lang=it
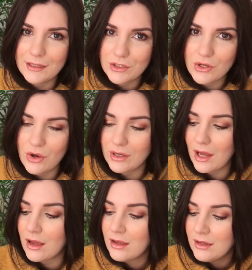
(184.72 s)
la
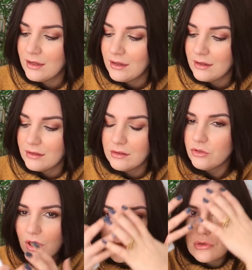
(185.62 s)
zona
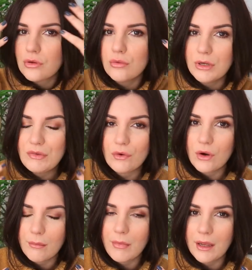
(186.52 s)
cioè sono
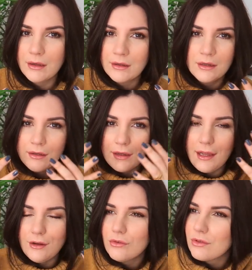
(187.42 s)
uniforme
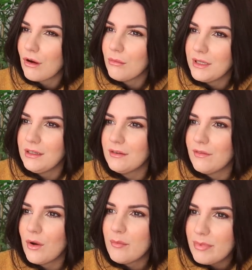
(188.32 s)
eh, non so come
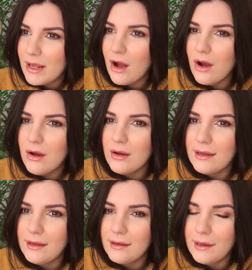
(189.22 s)
dirvelo, però
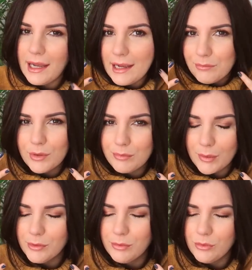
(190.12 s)
eh, è
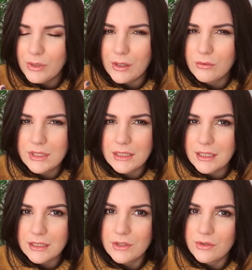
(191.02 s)
proprio più una
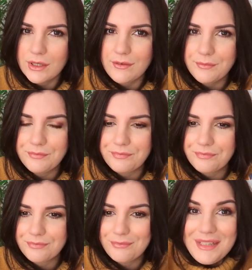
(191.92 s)
sensazione
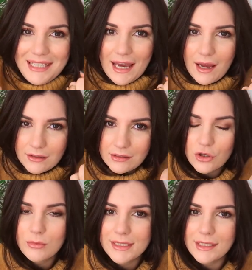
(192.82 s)
mm, mia
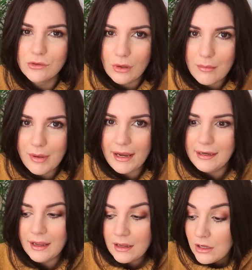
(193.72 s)
di come sento la
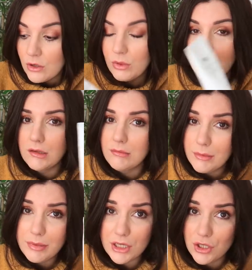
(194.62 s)
pelle, quindi
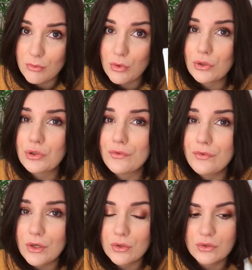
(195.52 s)
mi piace molto,
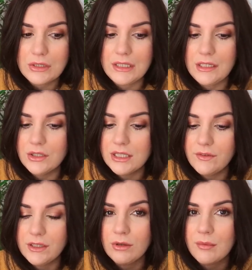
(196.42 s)
ve lo consiglio se
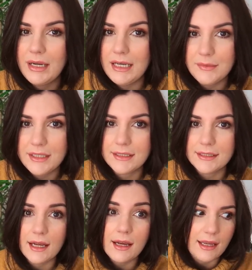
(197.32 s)
avete una pelle
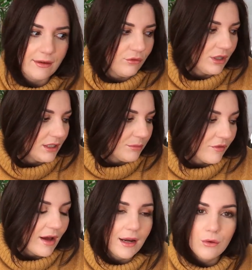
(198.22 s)
mista e volete
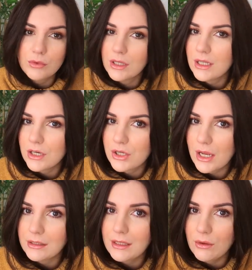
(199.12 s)
provare un
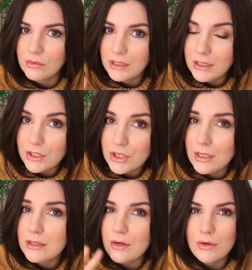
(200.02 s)
detergente, è eh, un
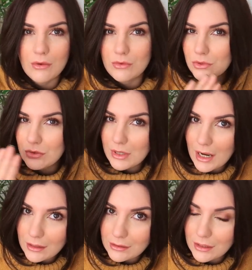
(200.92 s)
detergente, non è uno
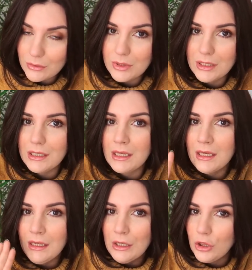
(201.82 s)
struccante,
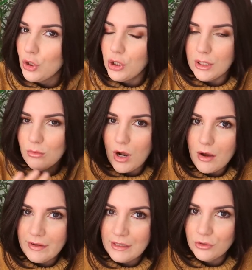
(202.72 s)
quindi non
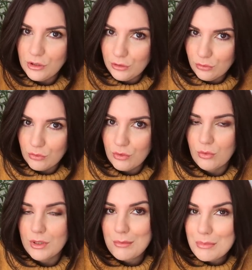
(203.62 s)
rimuove il trucco,
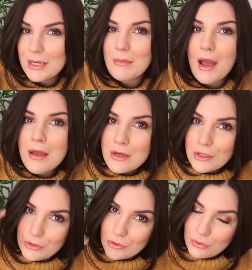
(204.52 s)
quindi prima
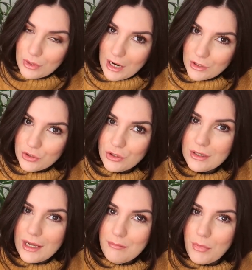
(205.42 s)

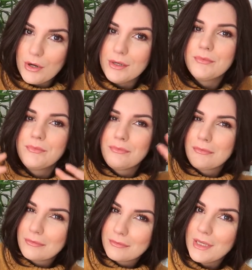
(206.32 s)
struccaggio e poi
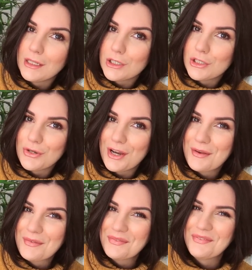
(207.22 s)

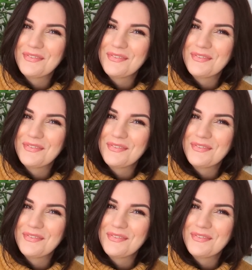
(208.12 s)
detersione.